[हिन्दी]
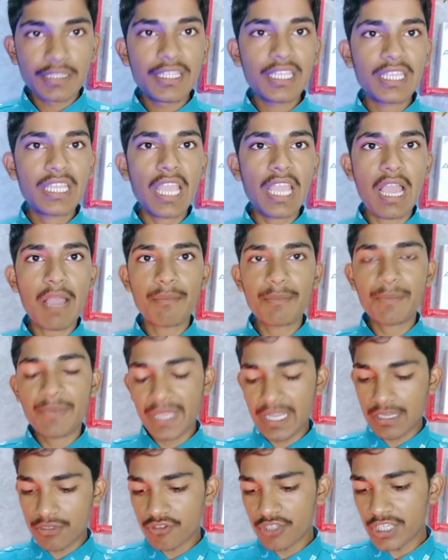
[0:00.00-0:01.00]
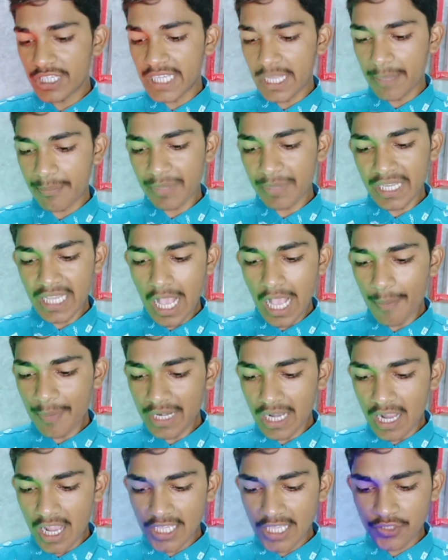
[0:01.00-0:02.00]
देखिए हम फिर उसी टेप पर यहाँ
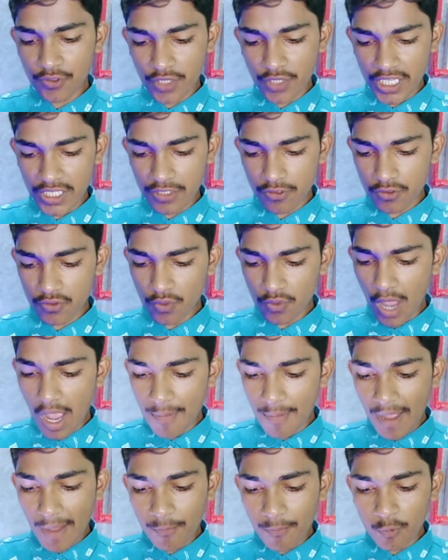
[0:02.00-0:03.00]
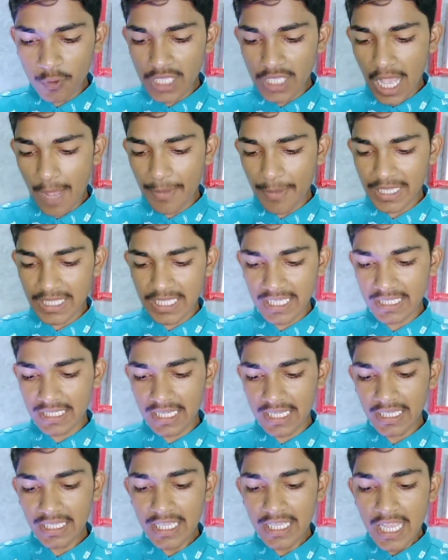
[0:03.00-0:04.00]
पर आ चुके हैं दोस्तों अब आपको यहाँ पर
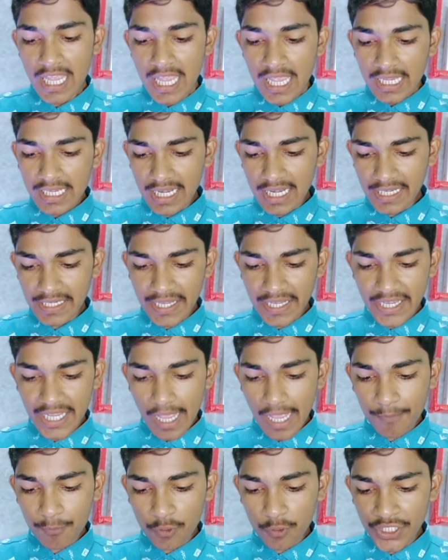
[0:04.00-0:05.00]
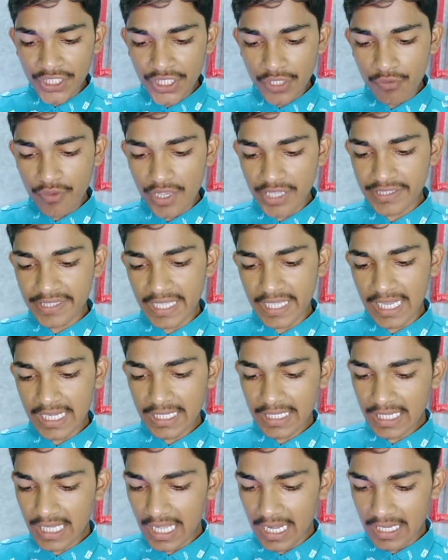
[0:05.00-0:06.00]
देखना है कंट्री आपको यूएस
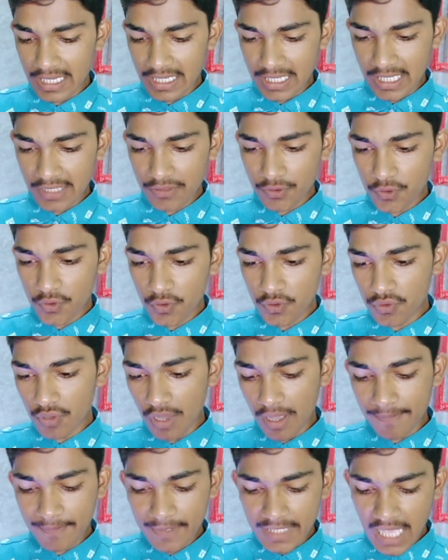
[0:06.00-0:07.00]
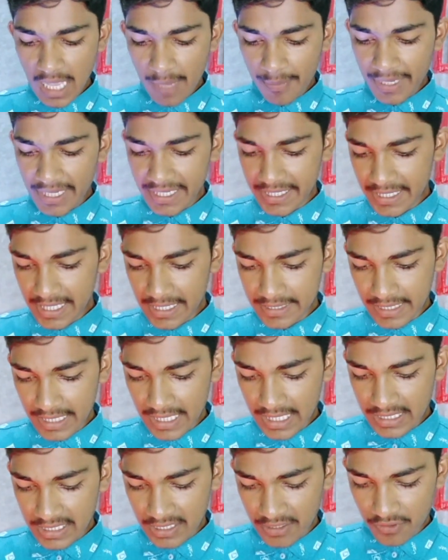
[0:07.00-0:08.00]
सिलेक्ट कर लेना है दोस्तों जो आपके यहाँ पर इंडिया
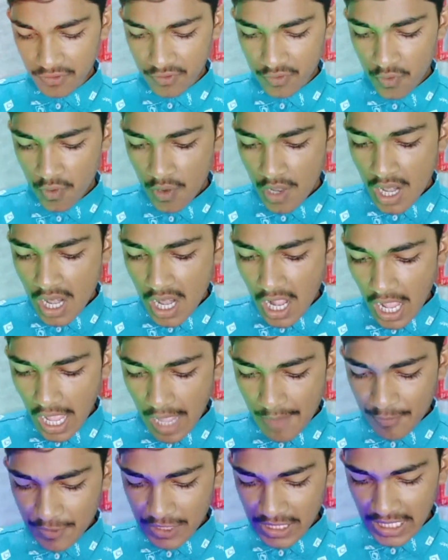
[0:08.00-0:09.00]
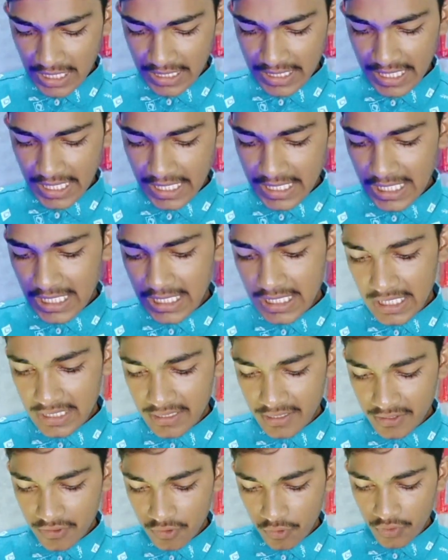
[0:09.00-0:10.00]
सेलेक्ट है दोस्तों आपको यहाँ देख लेना
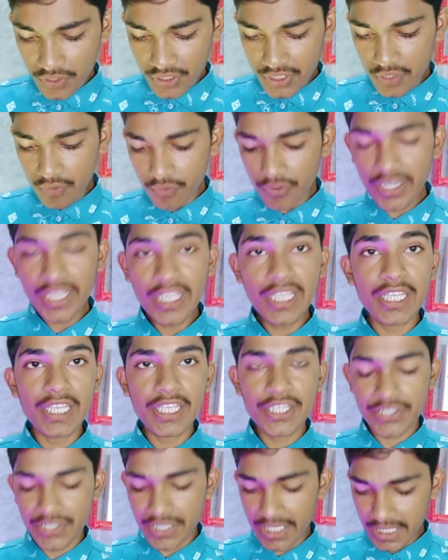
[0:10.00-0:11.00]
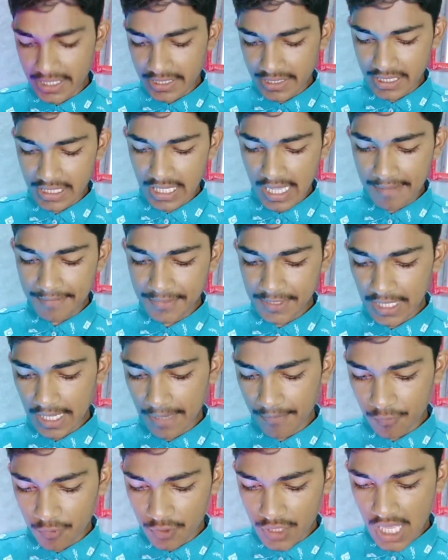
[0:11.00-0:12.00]
है दोस्तों यूनी स्टेट के नाम से
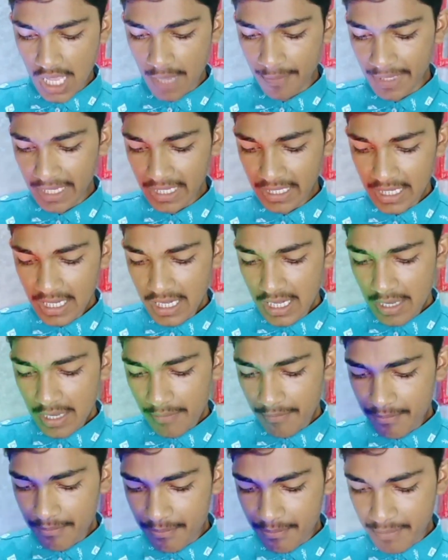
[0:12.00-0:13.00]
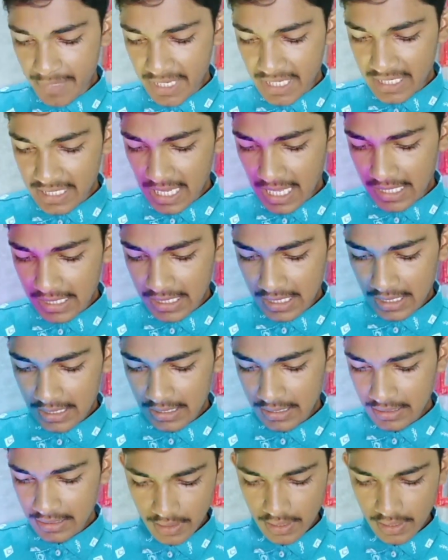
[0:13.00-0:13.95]
आपको यहाँ पर मिल जाएगा